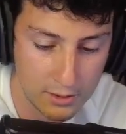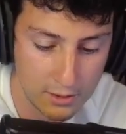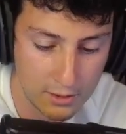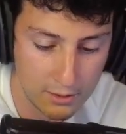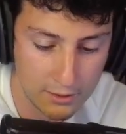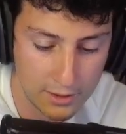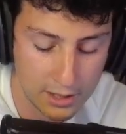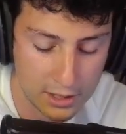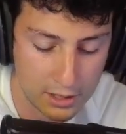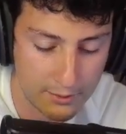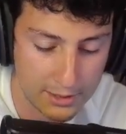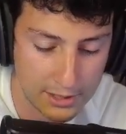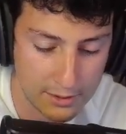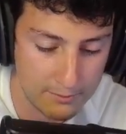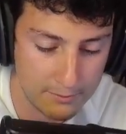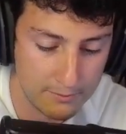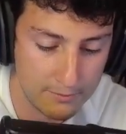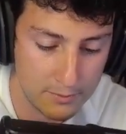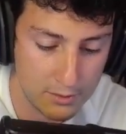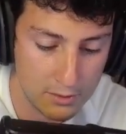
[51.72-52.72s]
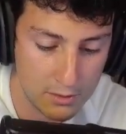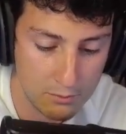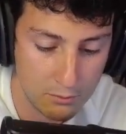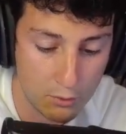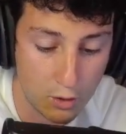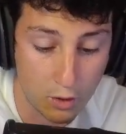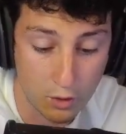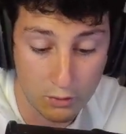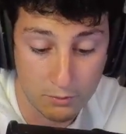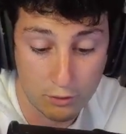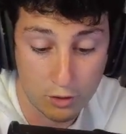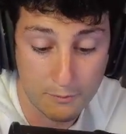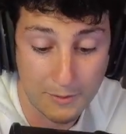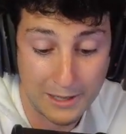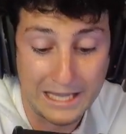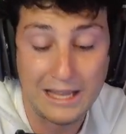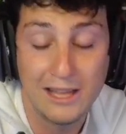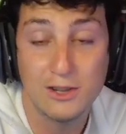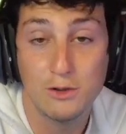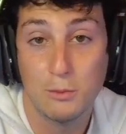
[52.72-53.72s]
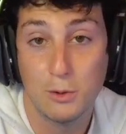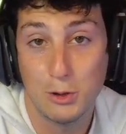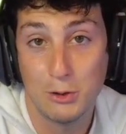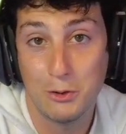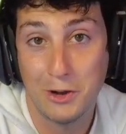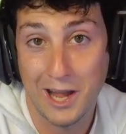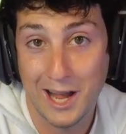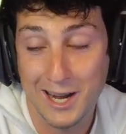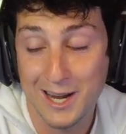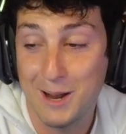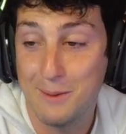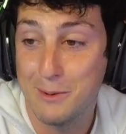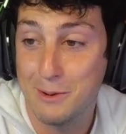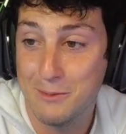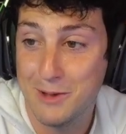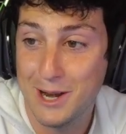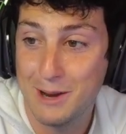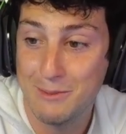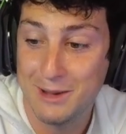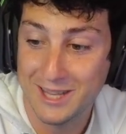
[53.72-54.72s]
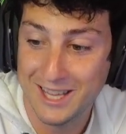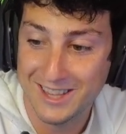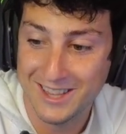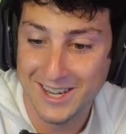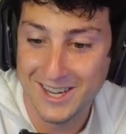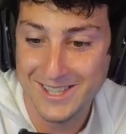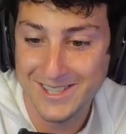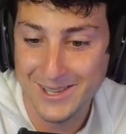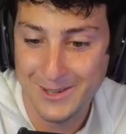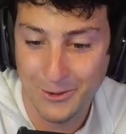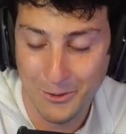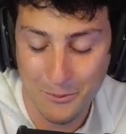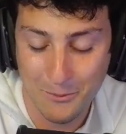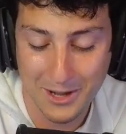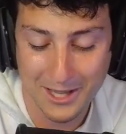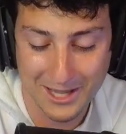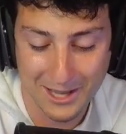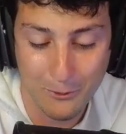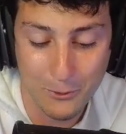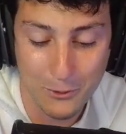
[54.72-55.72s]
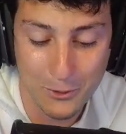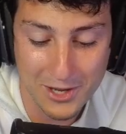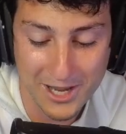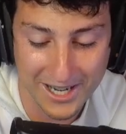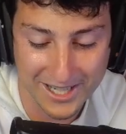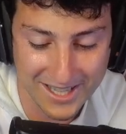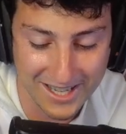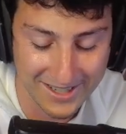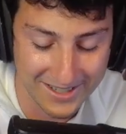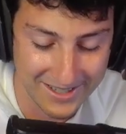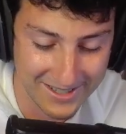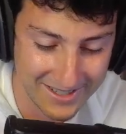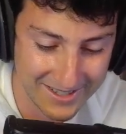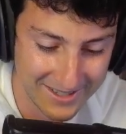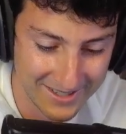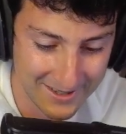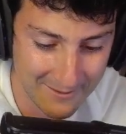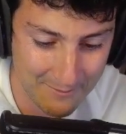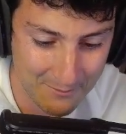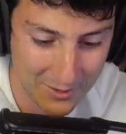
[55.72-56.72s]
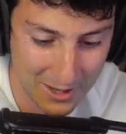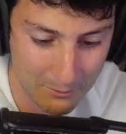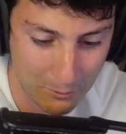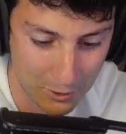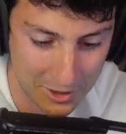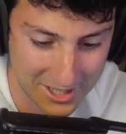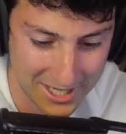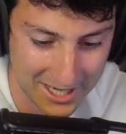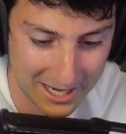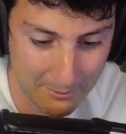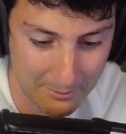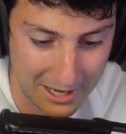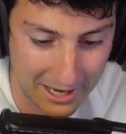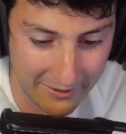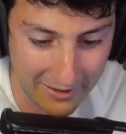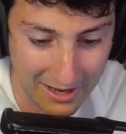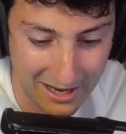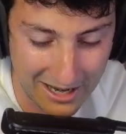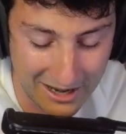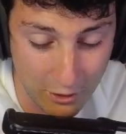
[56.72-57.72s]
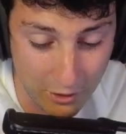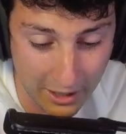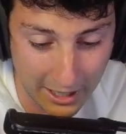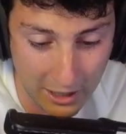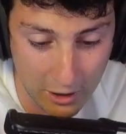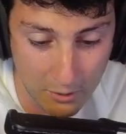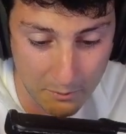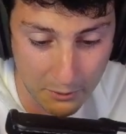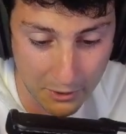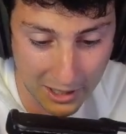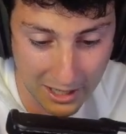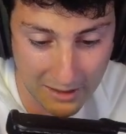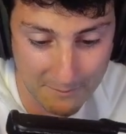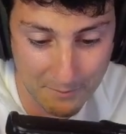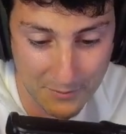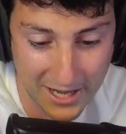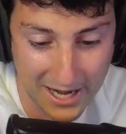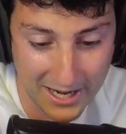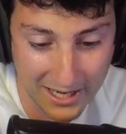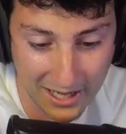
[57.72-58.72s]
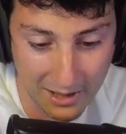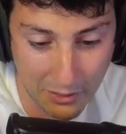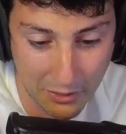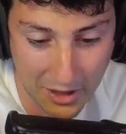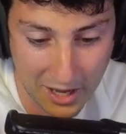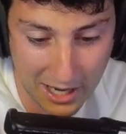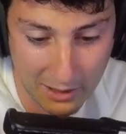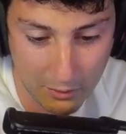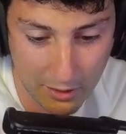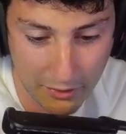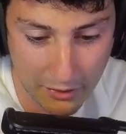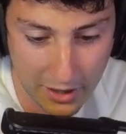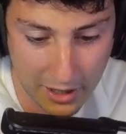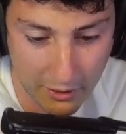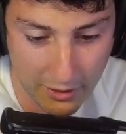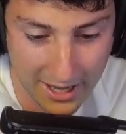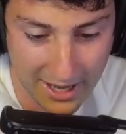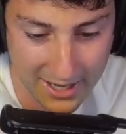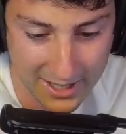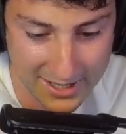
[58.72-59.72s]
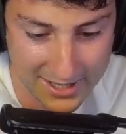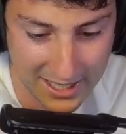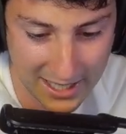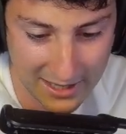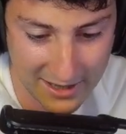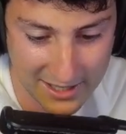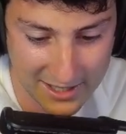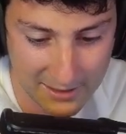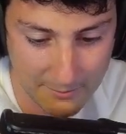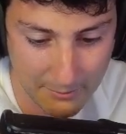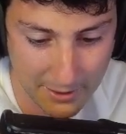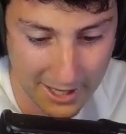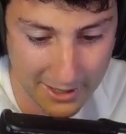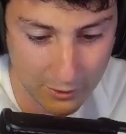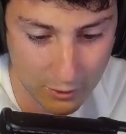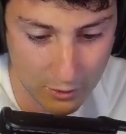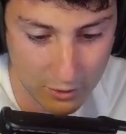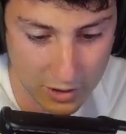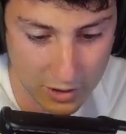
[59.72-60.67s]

ya sabéis. Bueno, dos partidas, suponiendo que gane la primera, mate a 3 y luego mate a 1 y ya está. Que puede ser que pierda. No creo, porque eran 15 y acabo de hacer ahora seguidas sin parar todos los